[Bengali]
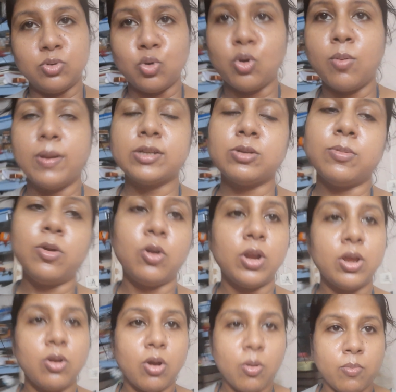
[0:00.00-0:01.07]
ঢুকবার সময়
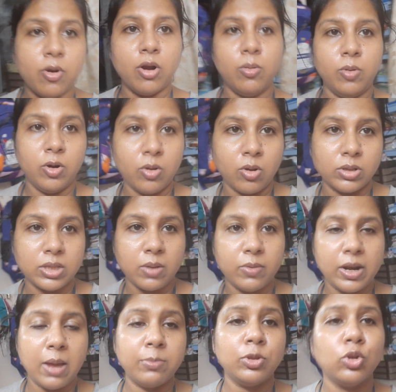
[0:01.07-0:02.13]
অনেক রকম বড় বড় কথা
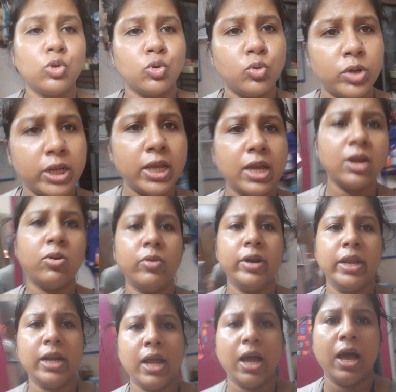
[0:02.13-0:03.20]
বলে আমি তো ছুটিই
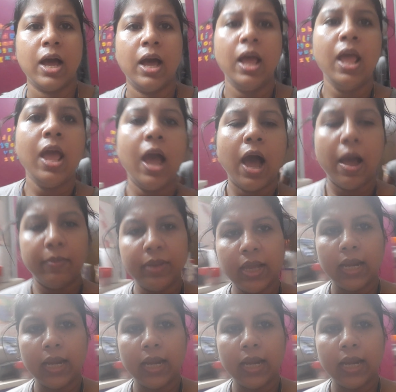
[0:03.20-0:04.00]
করি না আমি